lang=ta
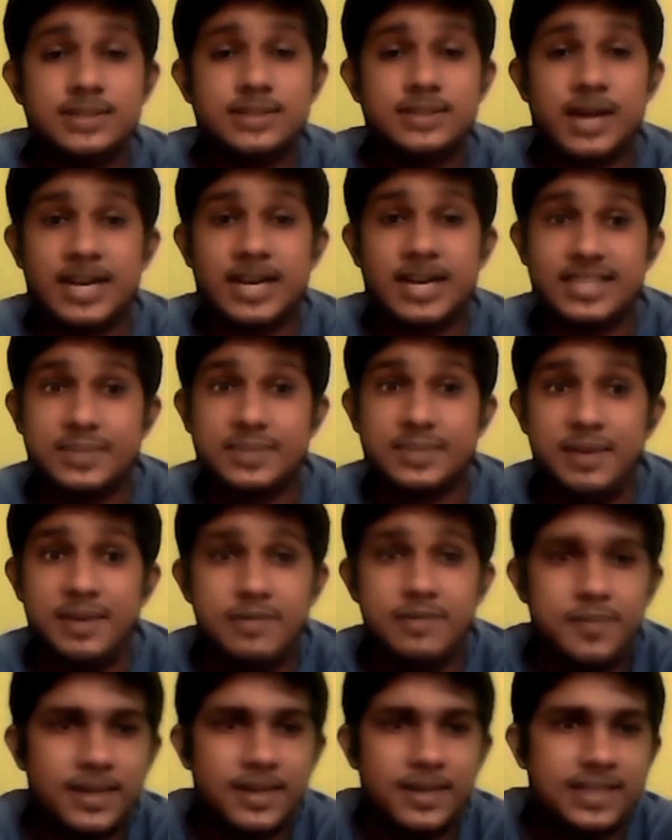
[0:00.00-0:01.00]
சோ அடுத்த
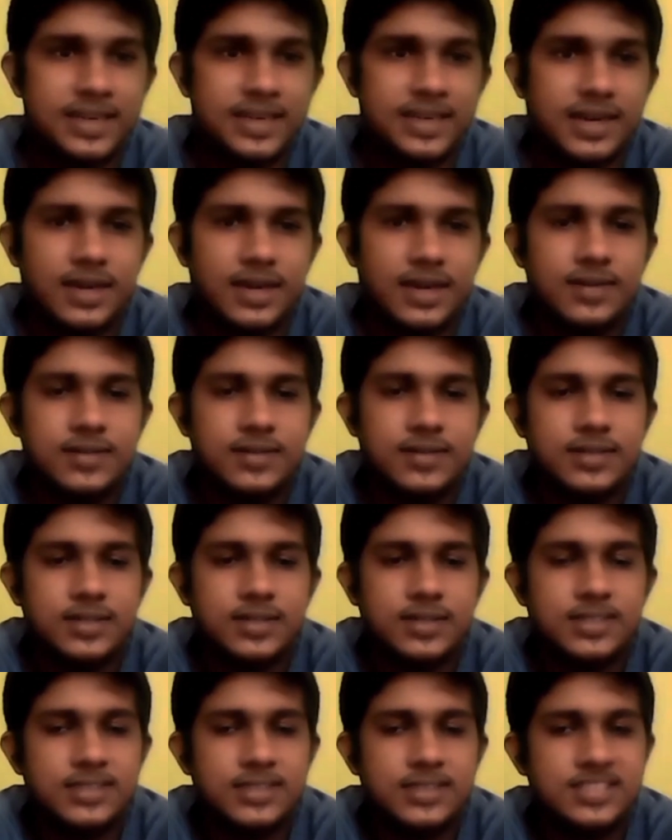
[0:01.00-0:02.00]
மீமை பாத்தீங்கன்னா
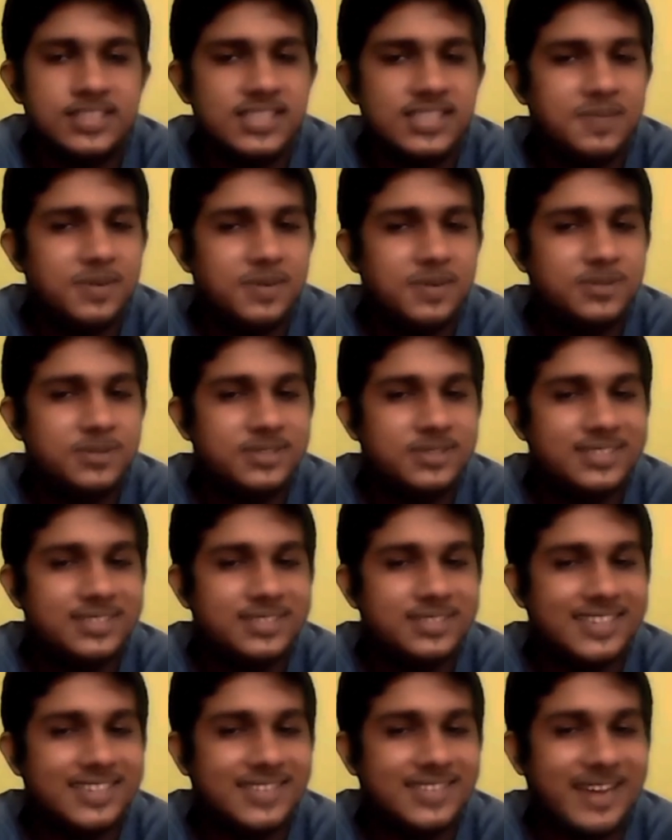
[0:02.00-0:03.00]
ஜிபி முத்து
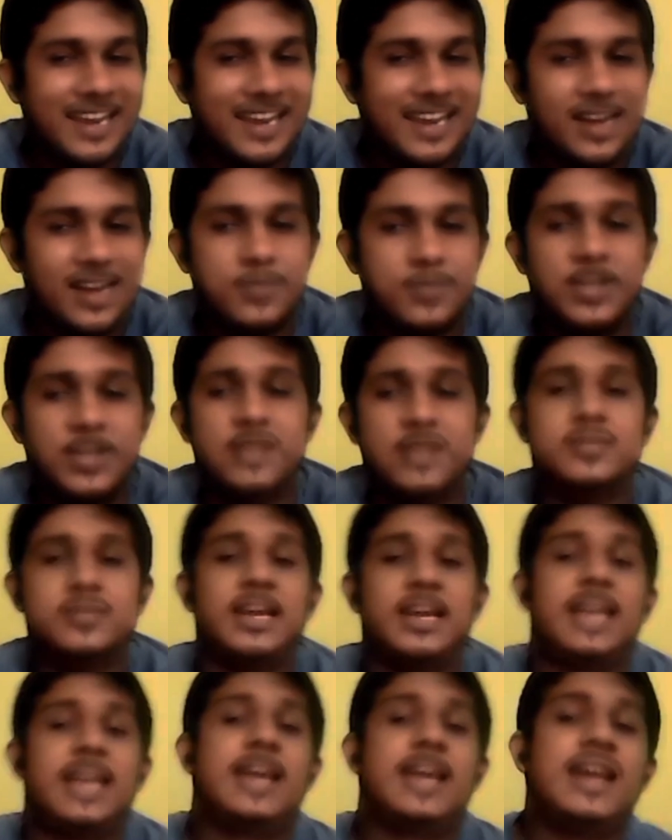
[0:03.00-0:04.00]
உங்க எல்லாருக்கும்
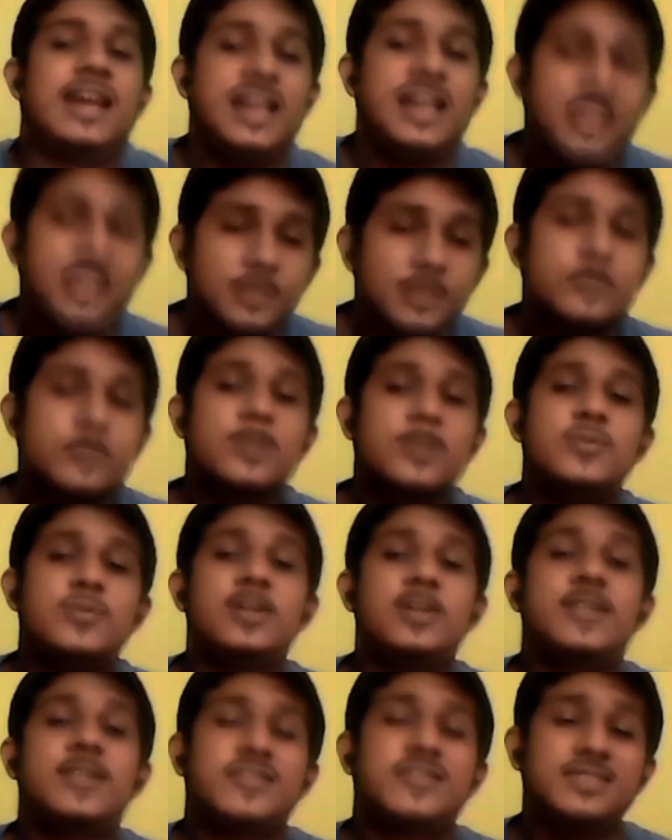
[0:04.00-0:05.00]
பிடிக்குமே எங்களுக்கு கூட
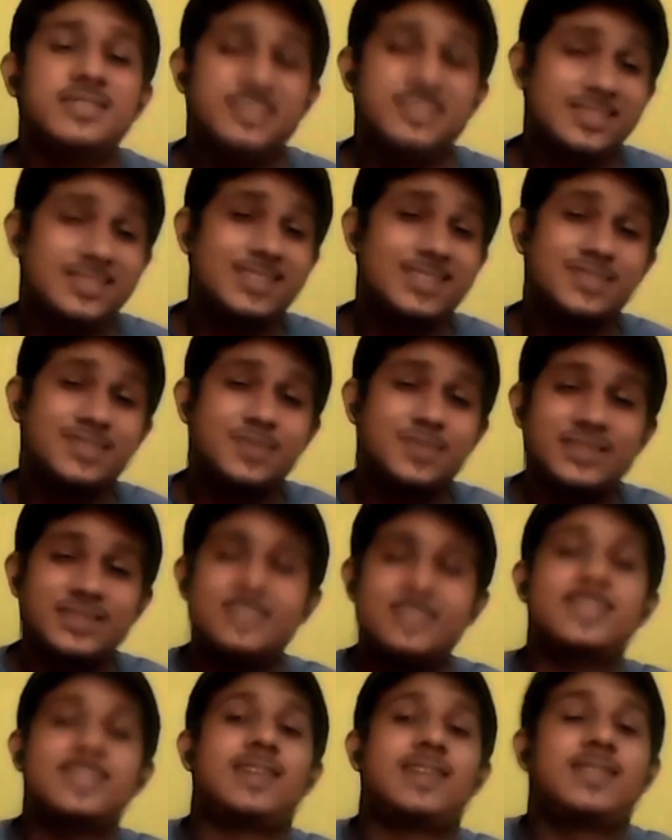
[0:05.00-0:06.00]
பிடிக்கும் அவர் வந்து ஸ்ட்ரெஸ்
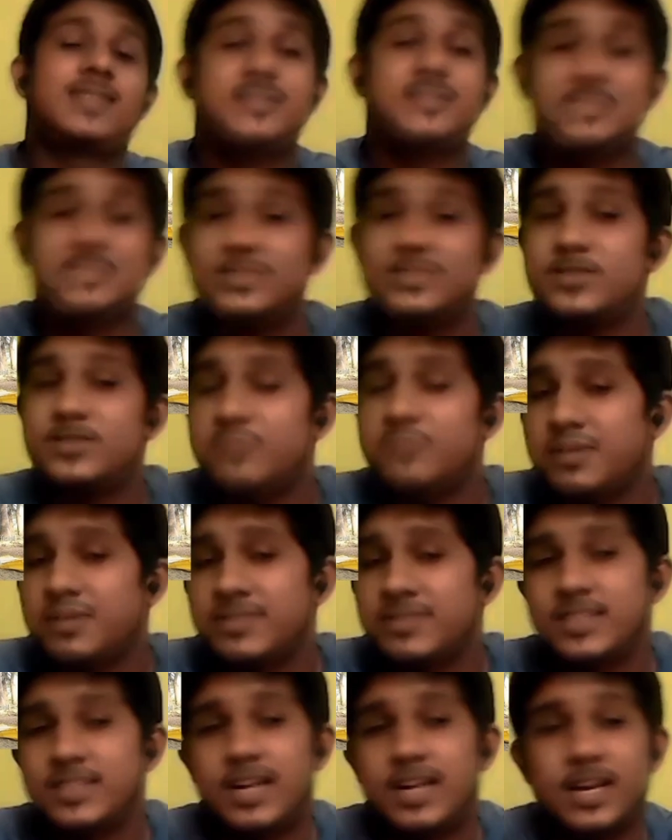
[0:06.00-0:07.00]
பஸ்டர் அவரை வச்சே ஒரு
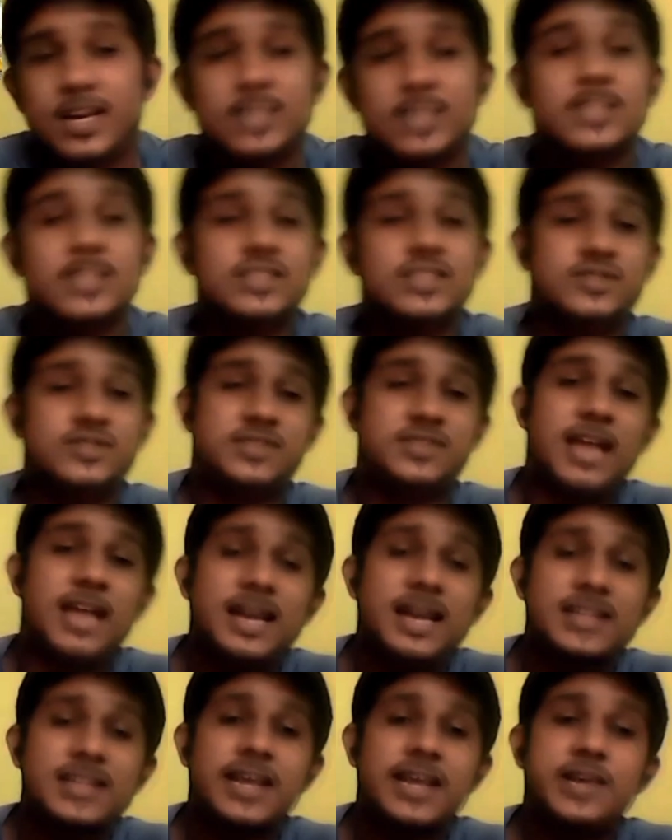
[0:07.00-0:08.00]
மீம் செஞ்சிருக்காங்க சோ
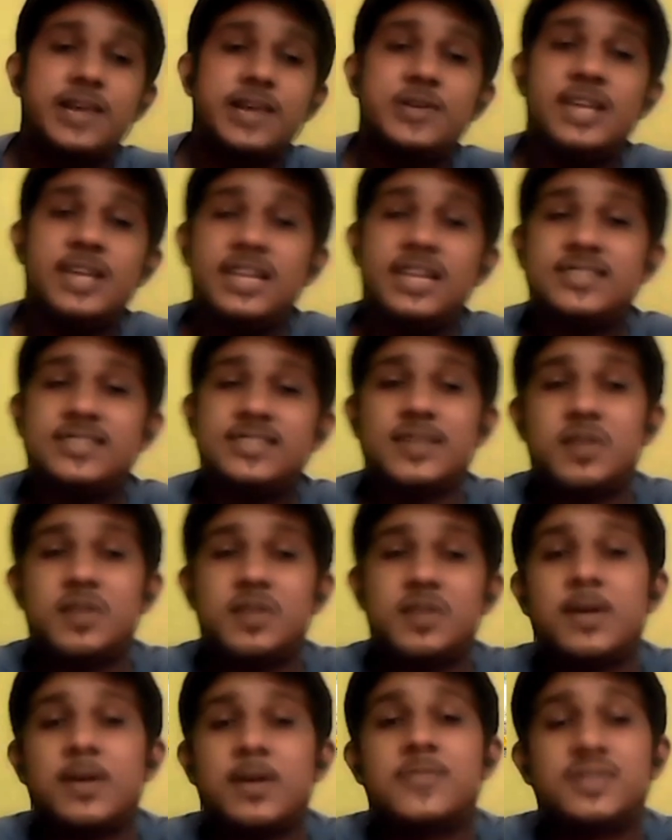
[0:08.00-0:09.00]
டேட் ட்ரைங் டு ஈட்
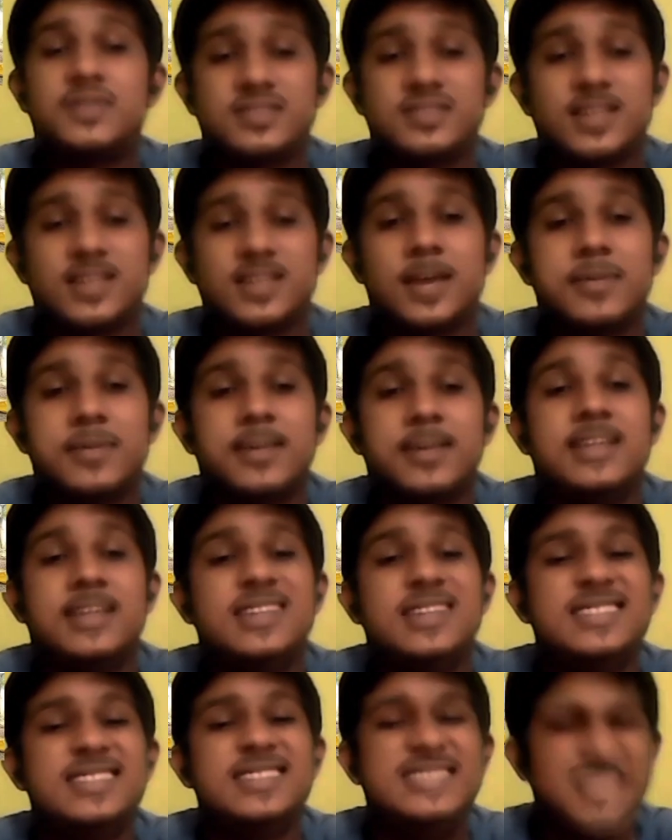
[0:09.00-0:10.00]
சவர்மா ஃபர்ஸ்ட் டைம்
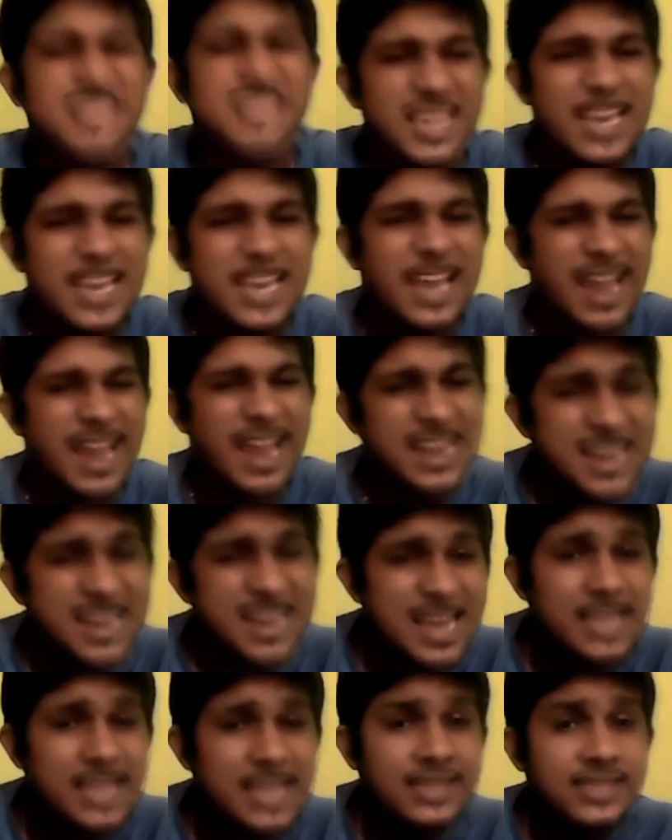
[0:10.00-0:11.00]
சி
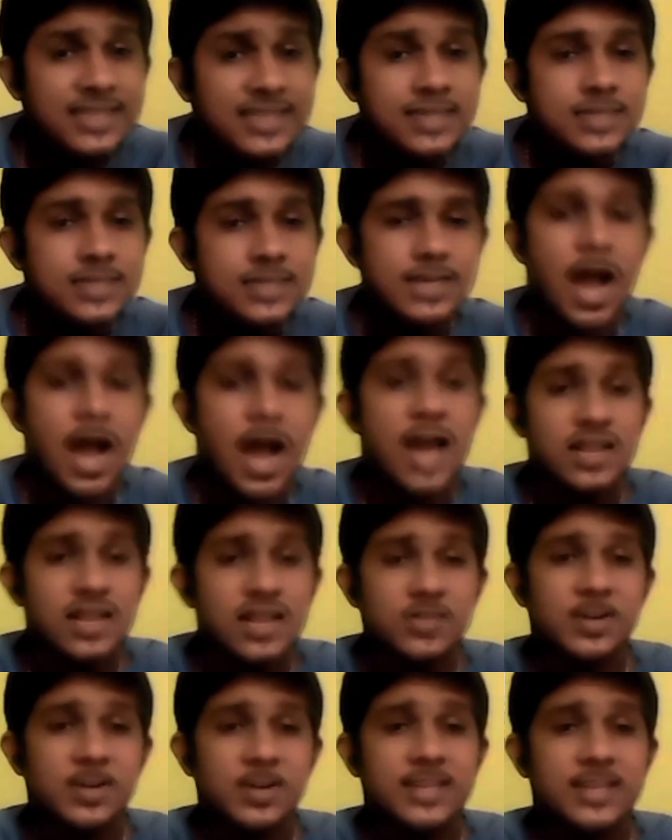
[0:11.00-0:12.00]
என்னல இது நாரை
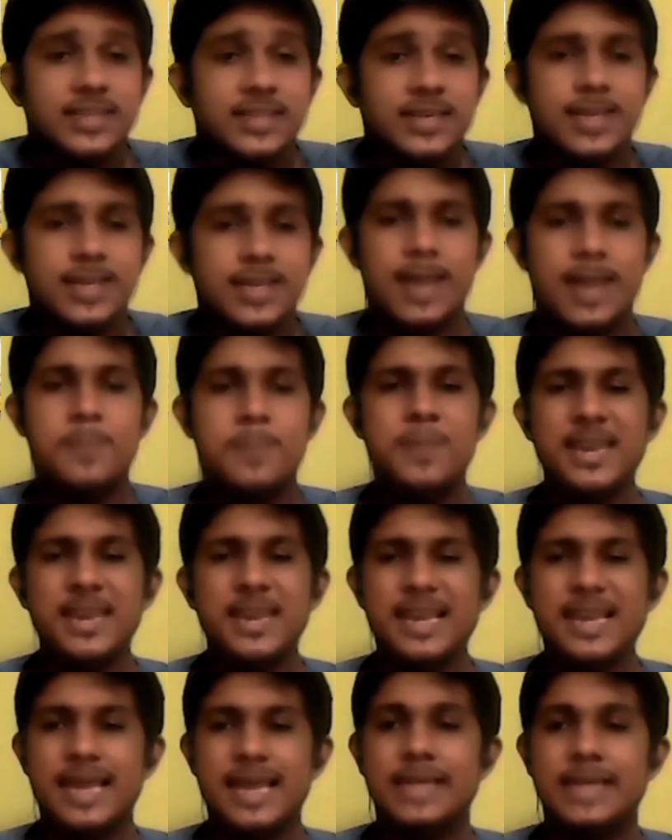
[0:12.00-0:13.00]
இது
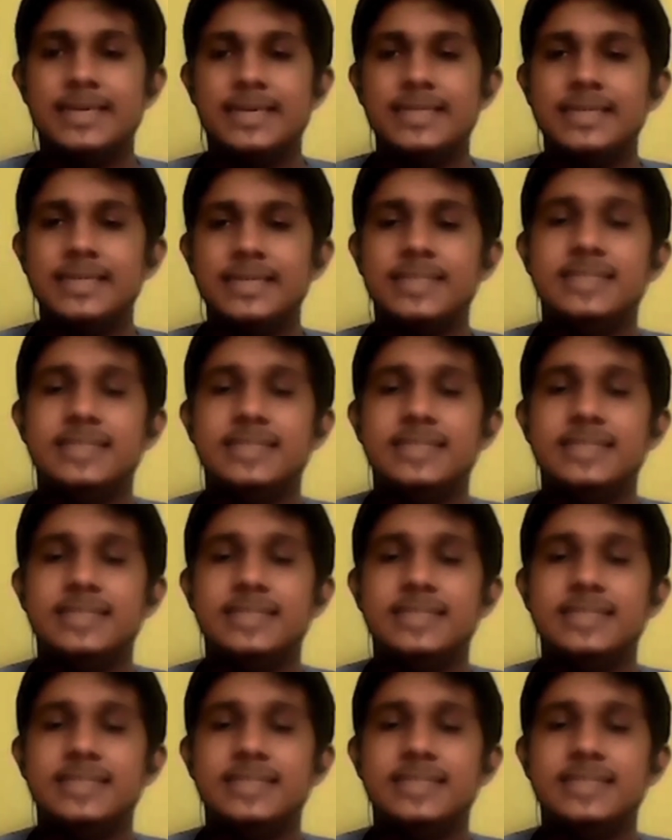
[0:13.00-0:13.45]
எப்படில இருக்கு